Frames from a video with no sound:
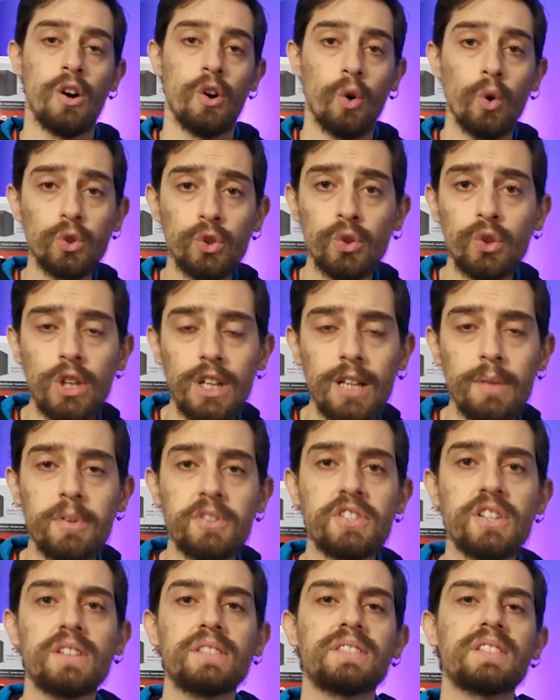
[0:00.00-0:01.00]
Un
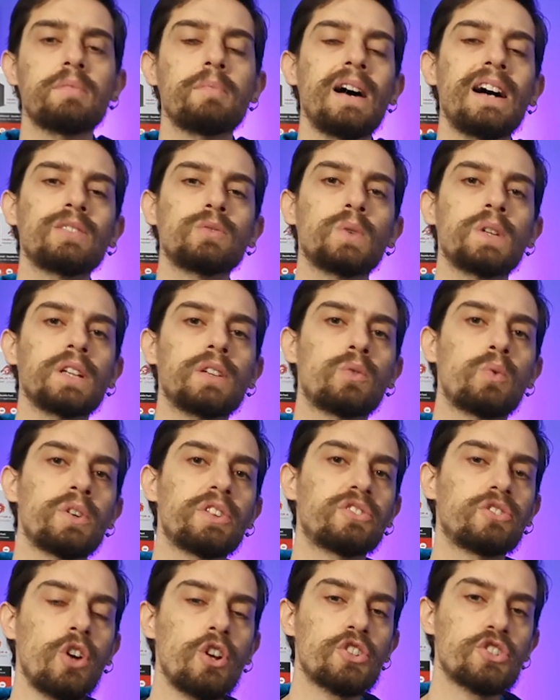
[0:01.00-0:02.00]
sottoclavici Extreme Hardware,
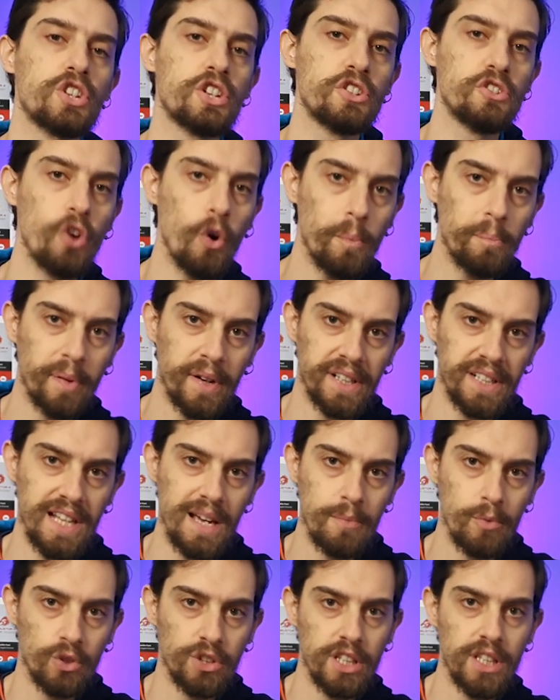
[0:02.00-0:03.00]
quest'oggi non
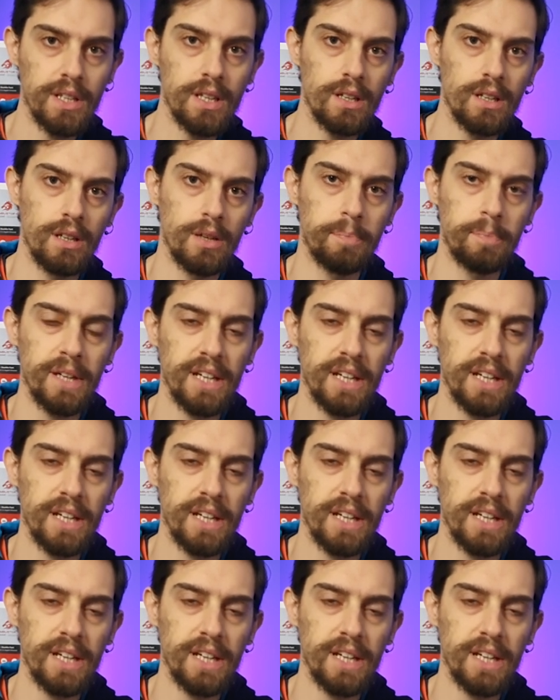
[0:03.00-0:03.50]
parliamo di eh,